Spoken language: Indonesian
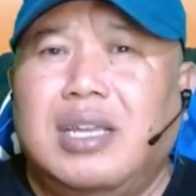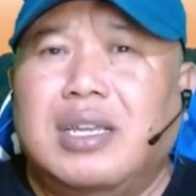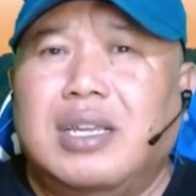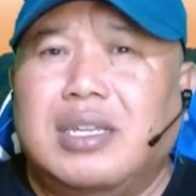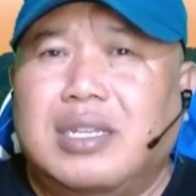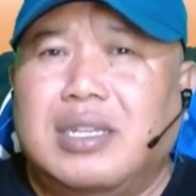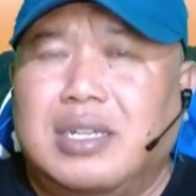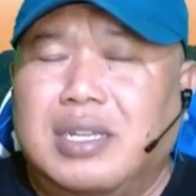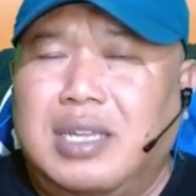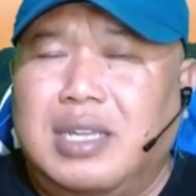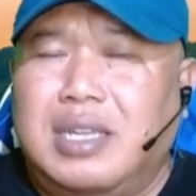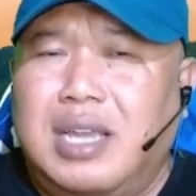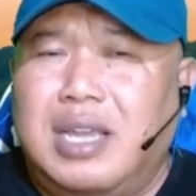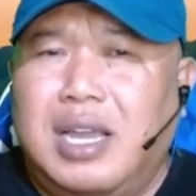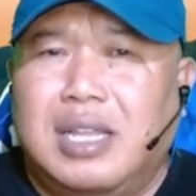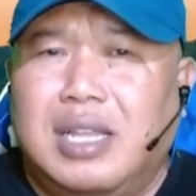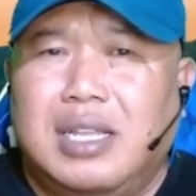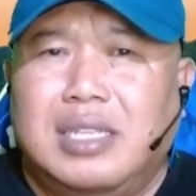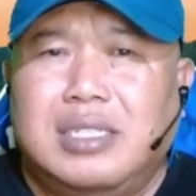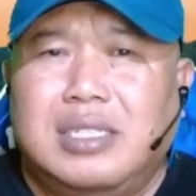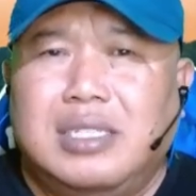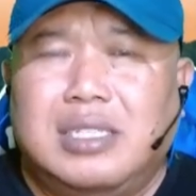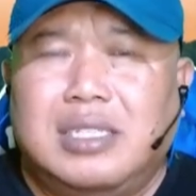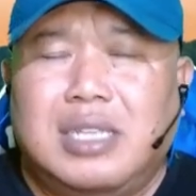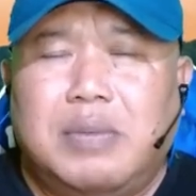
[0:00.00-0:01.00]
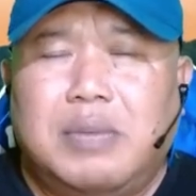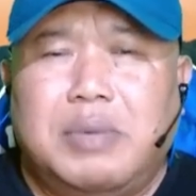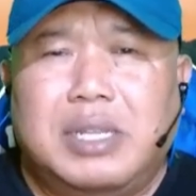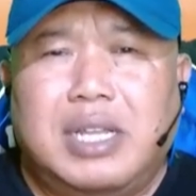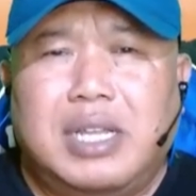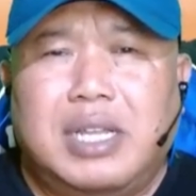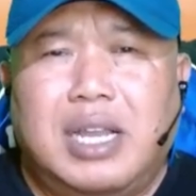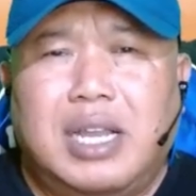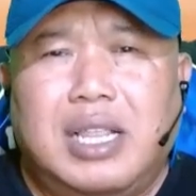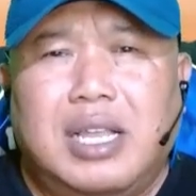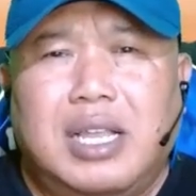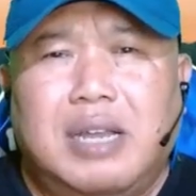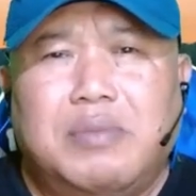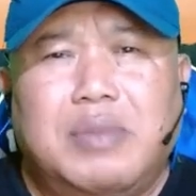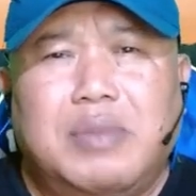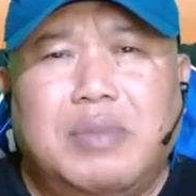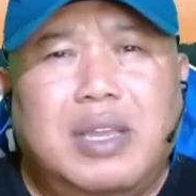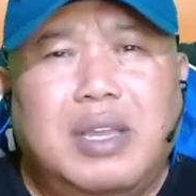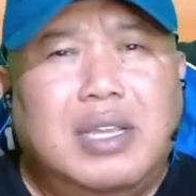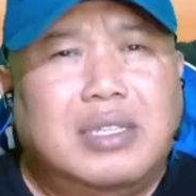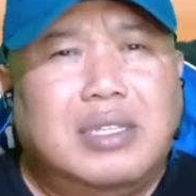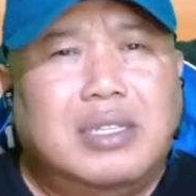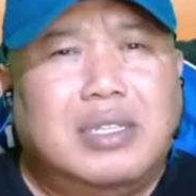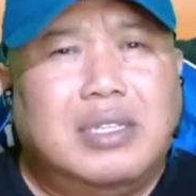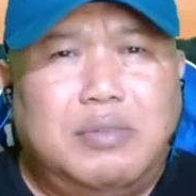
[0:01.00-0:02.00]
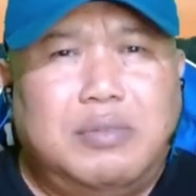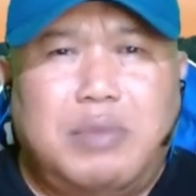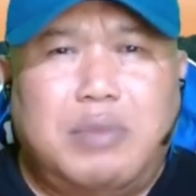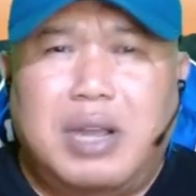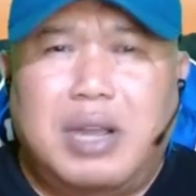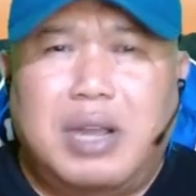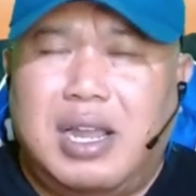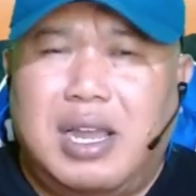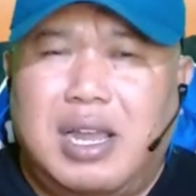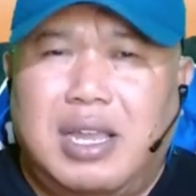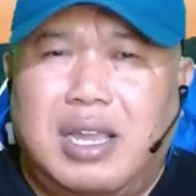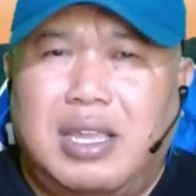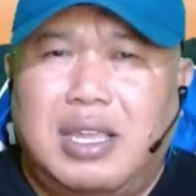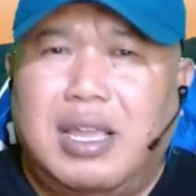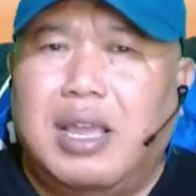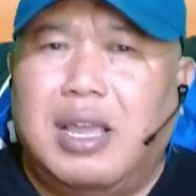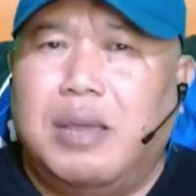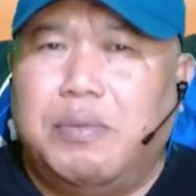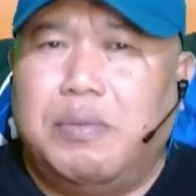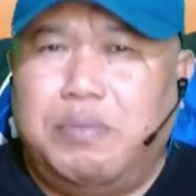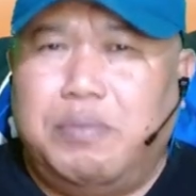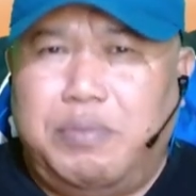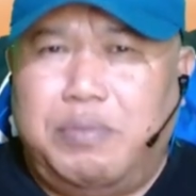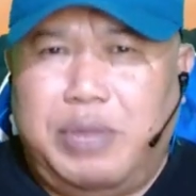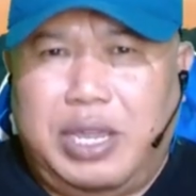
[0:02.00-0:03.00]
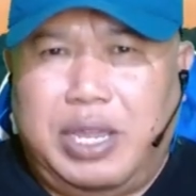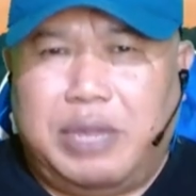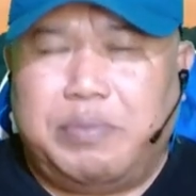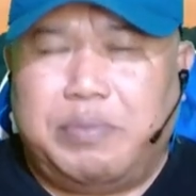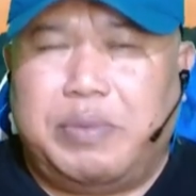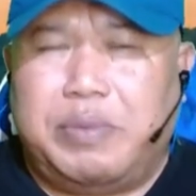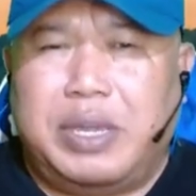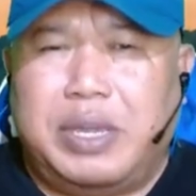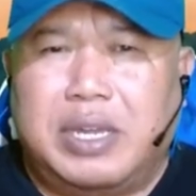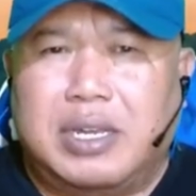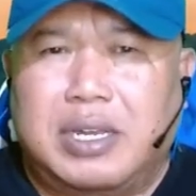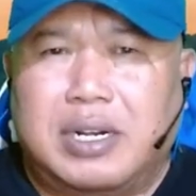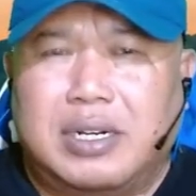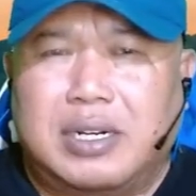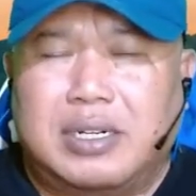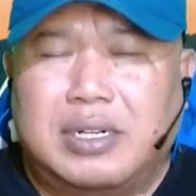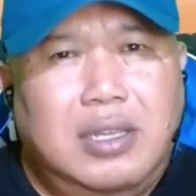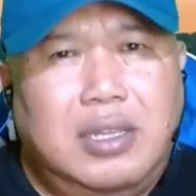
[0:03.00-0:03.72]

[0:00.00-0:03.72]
kegiatan sahabat alam sebagai backpacker.